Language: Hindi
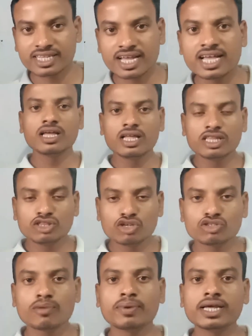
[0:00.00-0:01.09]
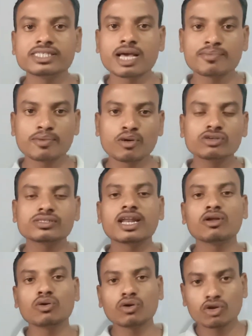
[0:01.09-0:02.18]
जाता है दोस्तों प्लस यहाँ पे बहुत
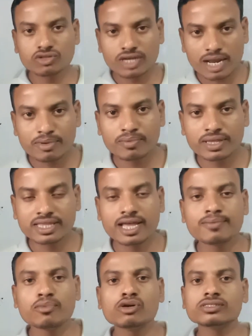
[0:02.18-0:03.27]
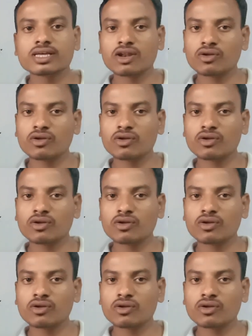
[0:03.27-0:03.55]
सारे लोगों को रोज़गार भी मिलता है बहुत